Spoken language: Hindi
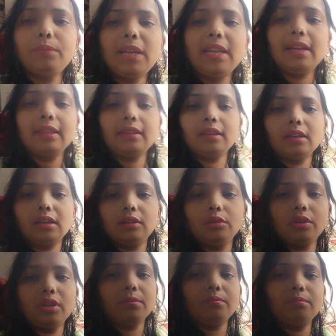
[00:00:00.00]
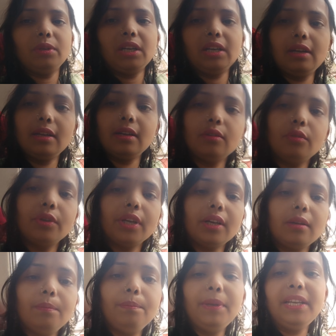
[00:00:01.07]
पहले आते हैं हाथ धोकर खाना हो गया
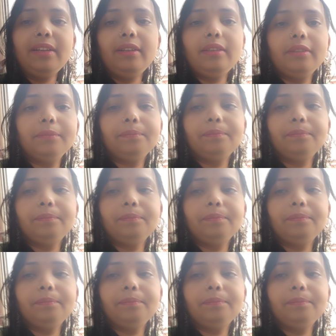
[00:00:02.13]
कंप्लीट